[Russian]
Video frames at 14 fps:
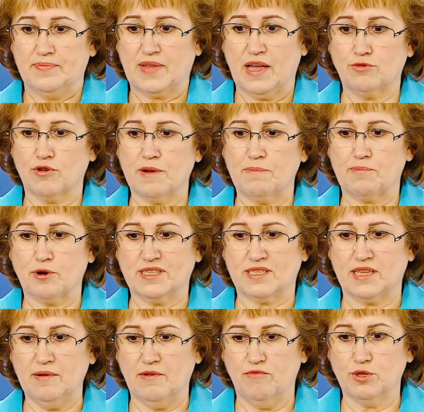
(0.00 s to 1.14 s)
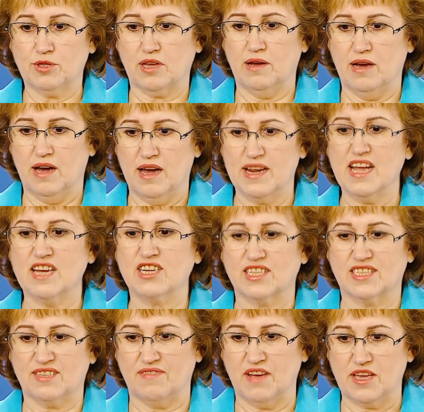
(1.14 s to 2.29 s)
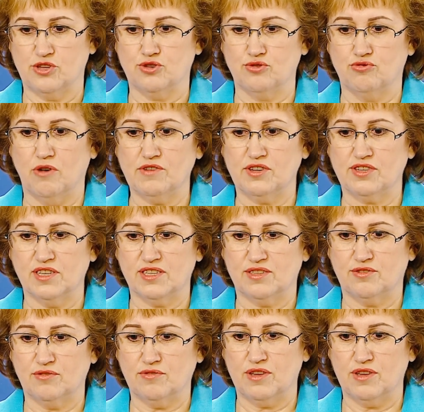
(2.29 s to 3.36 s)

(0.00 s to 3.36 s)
который просто вот режет своей чудовищностью